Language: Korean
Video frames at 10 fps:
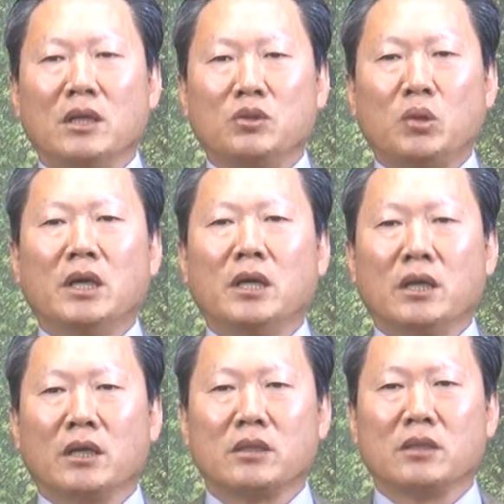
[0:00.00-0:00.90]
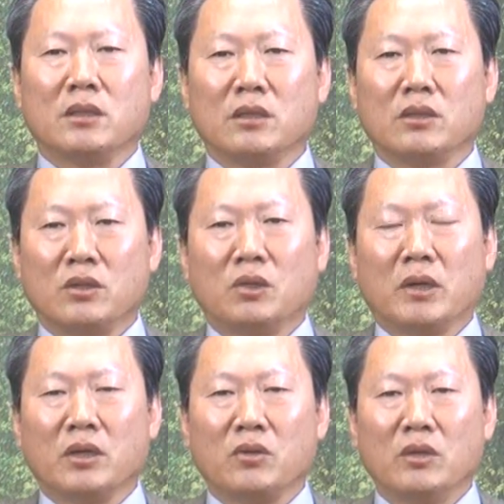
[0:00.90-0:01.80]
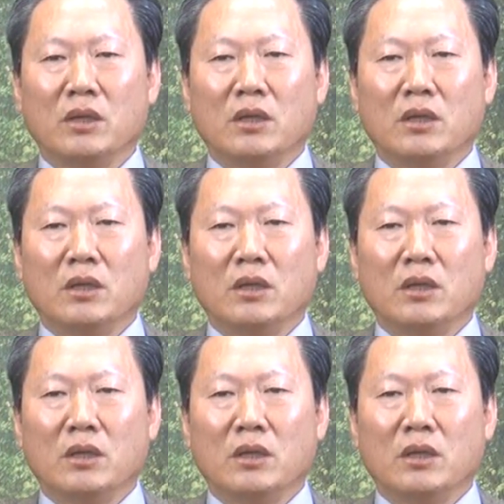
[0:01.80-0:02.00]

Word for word: 죄의 그 결과예요.